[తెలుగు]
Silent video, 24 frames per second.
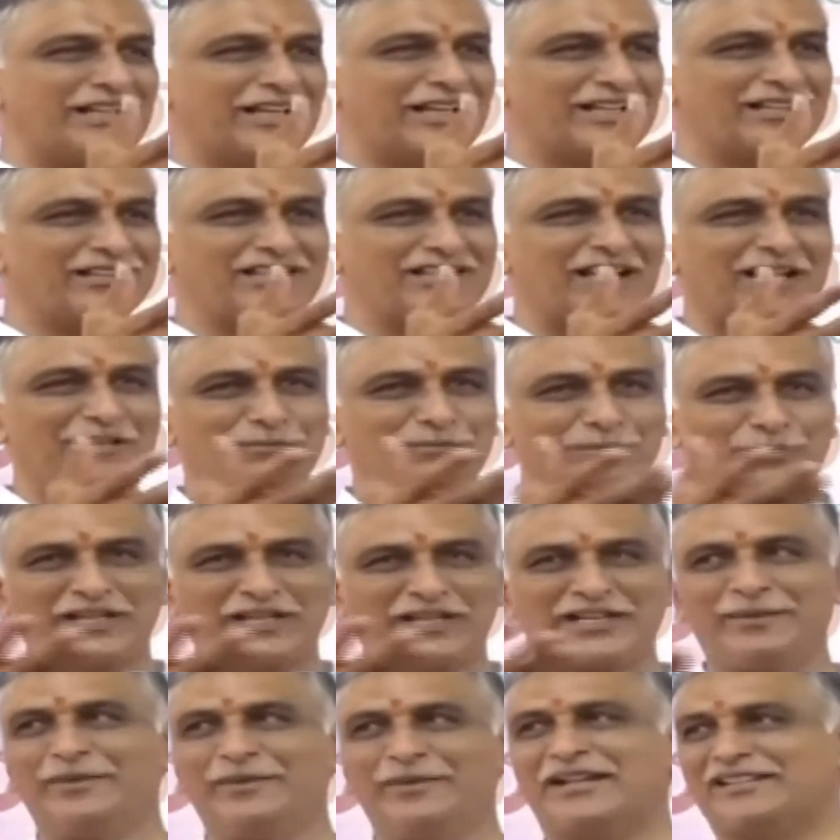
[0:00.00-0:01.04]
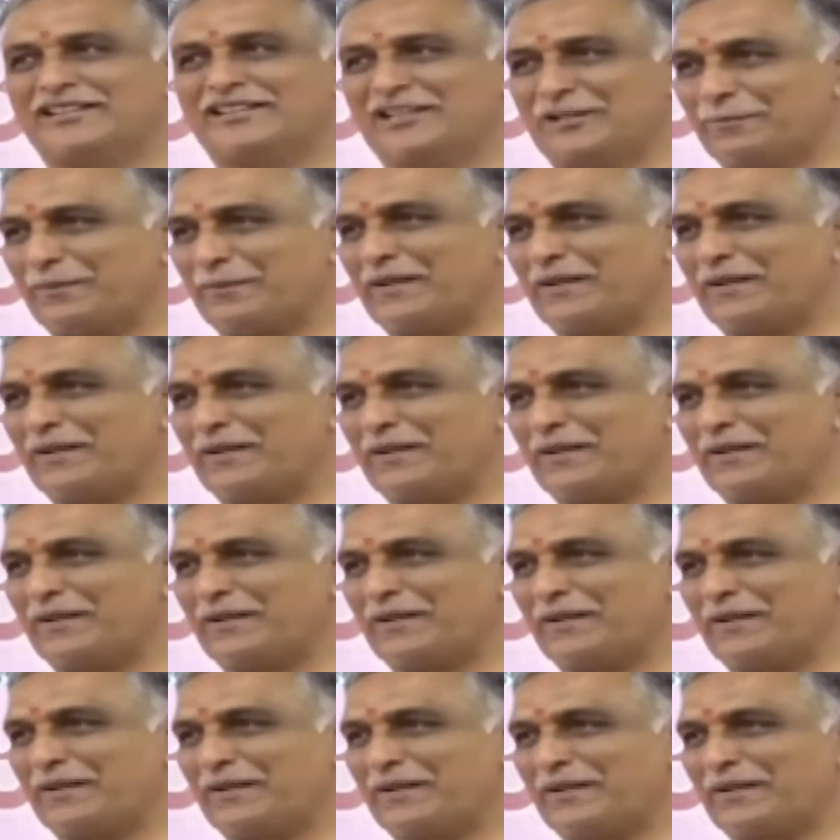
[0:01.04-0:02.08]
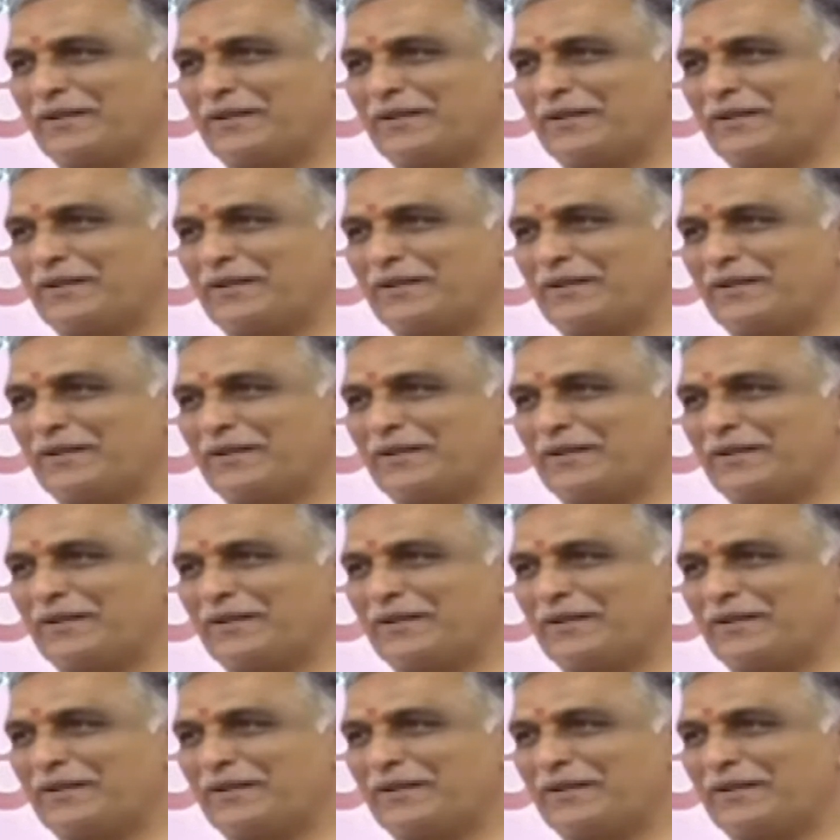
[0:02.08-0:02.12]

ఎంత అద్భుతంగా మీరు అందరూ పనిచేశారు